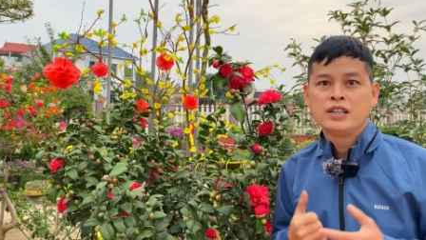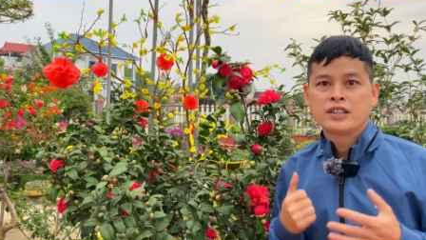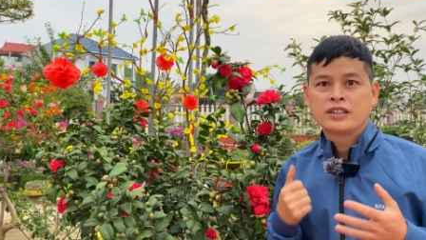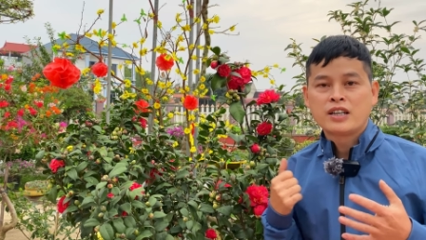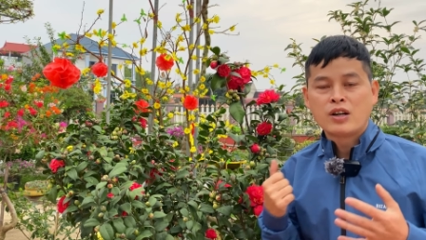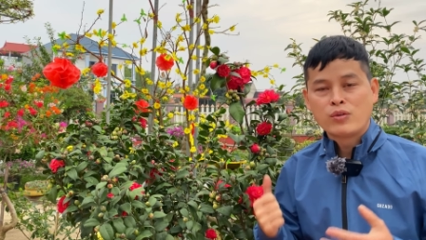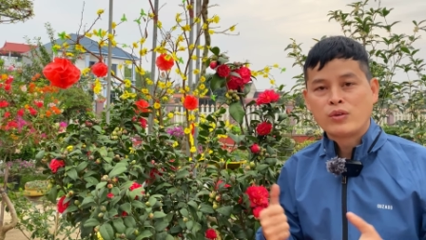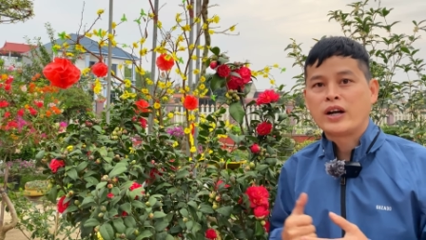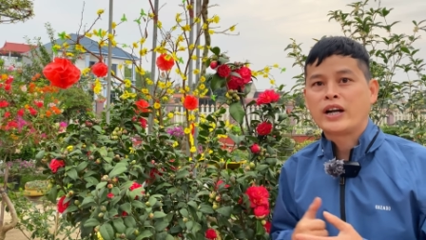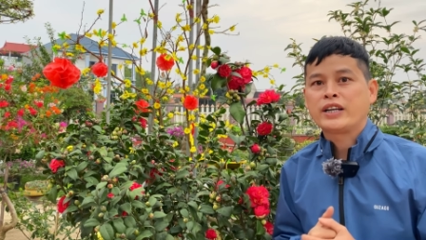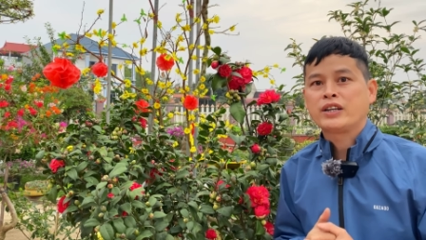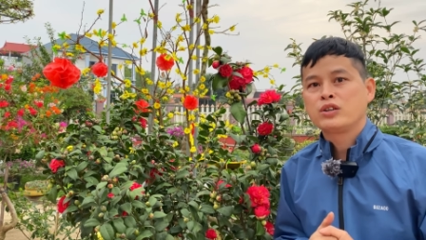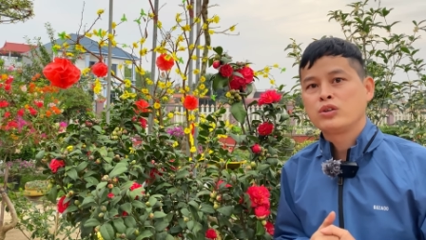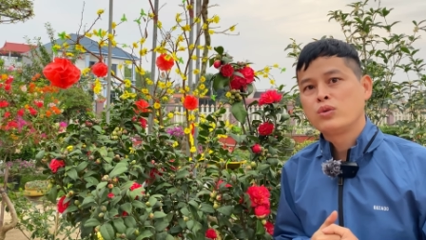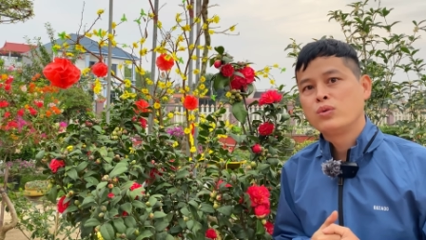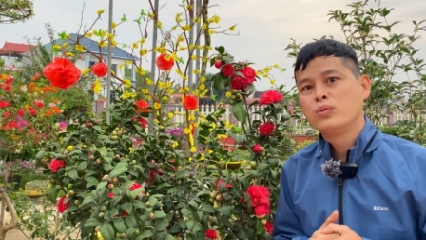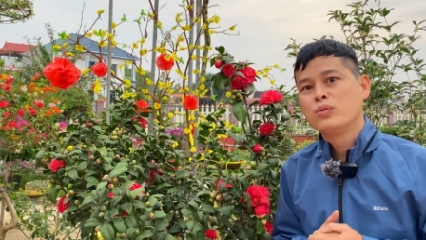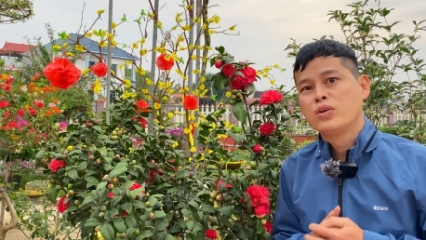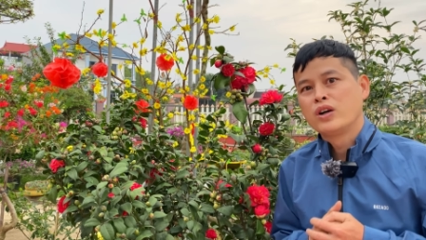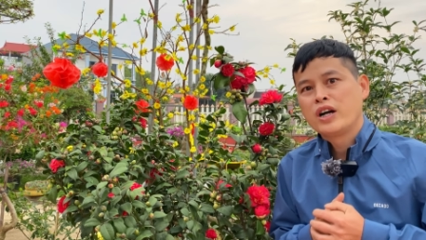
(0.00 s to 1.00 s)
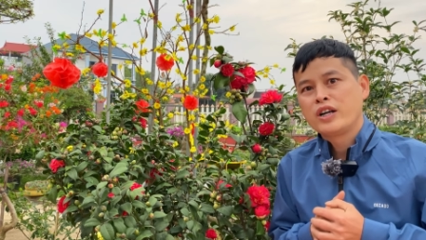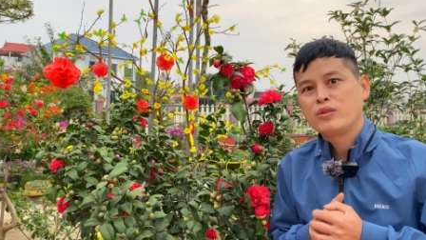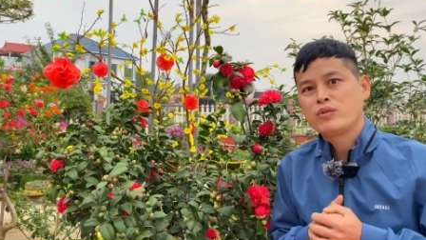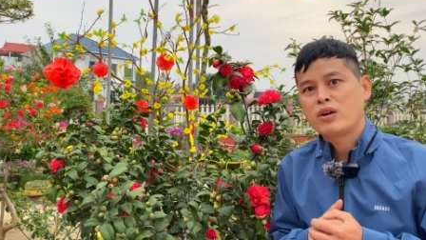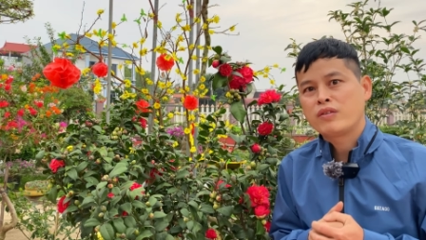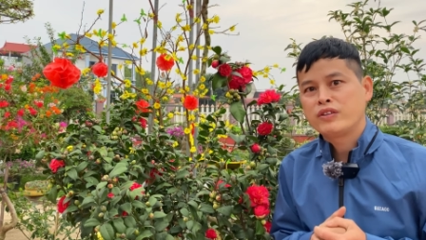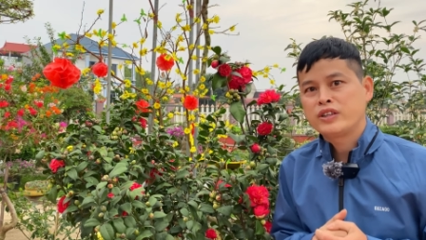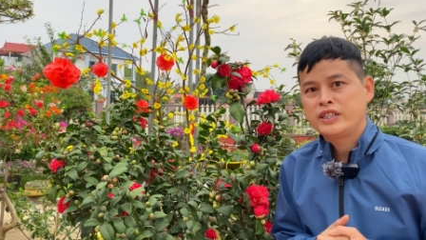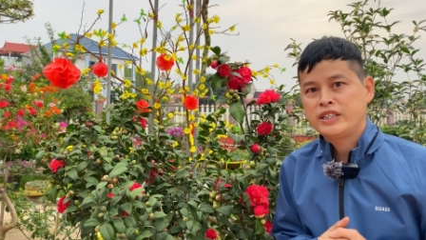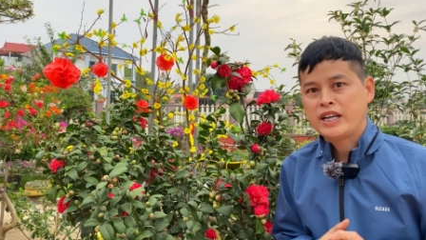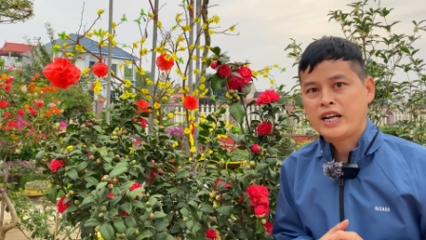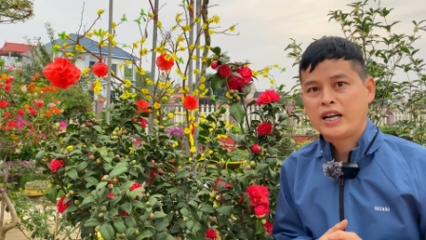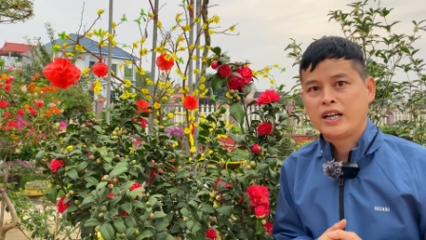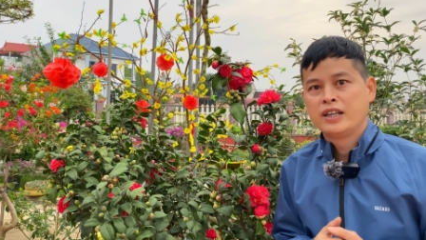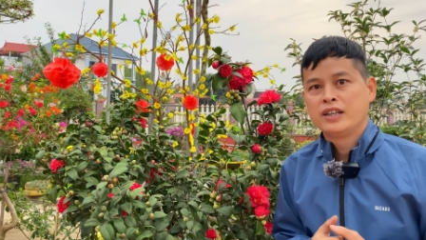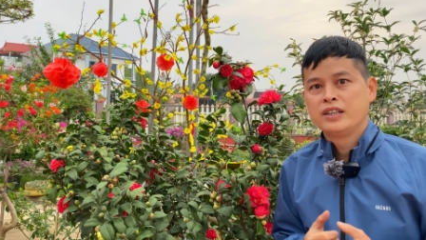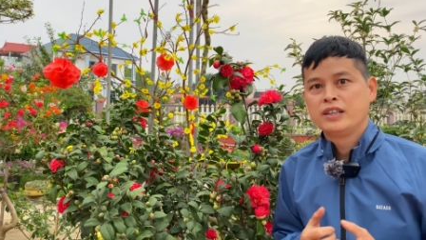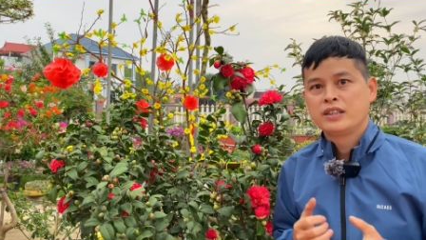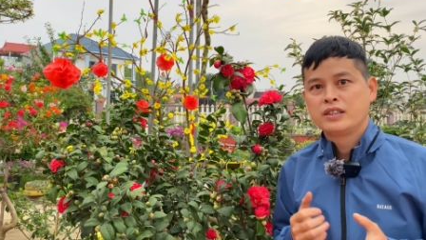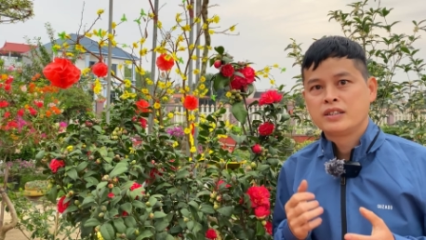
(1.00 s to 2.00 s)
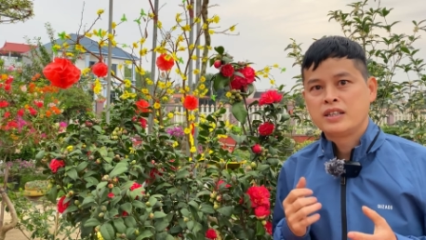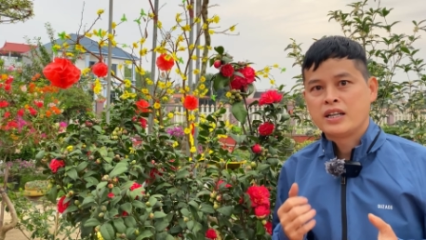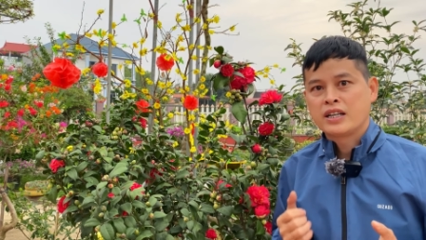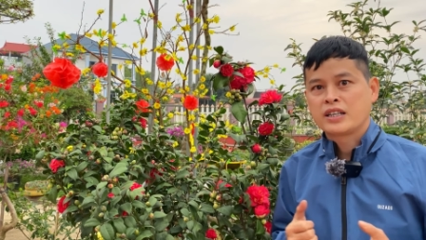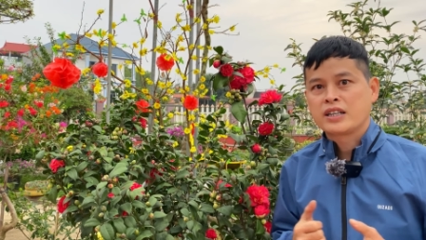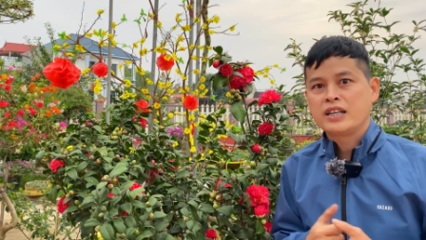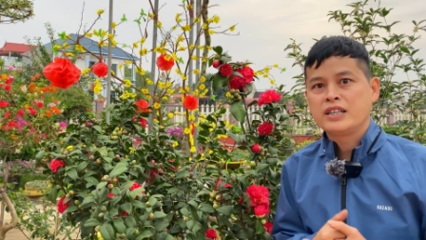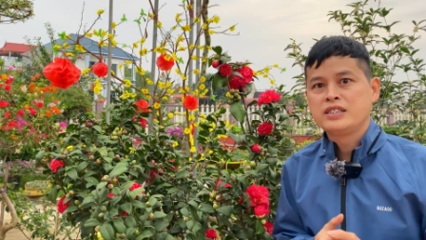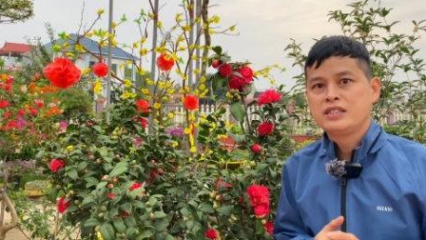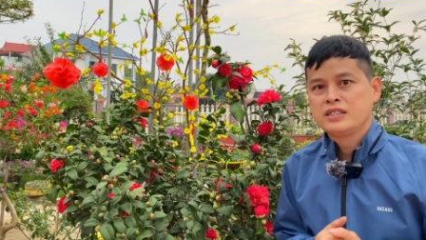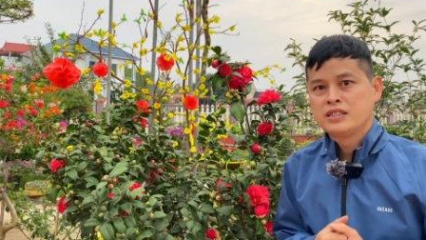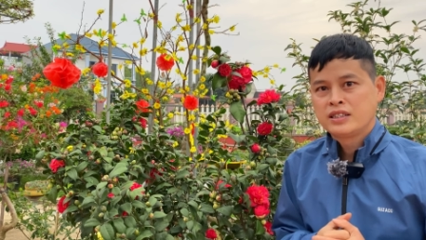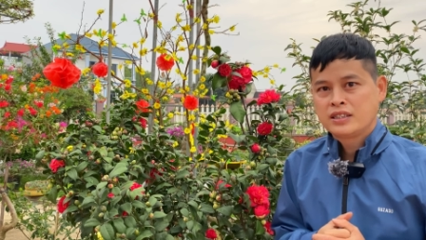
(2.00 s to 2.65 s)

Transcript: đồng hành cùng kênh Hoa Vườn Nhà để kênh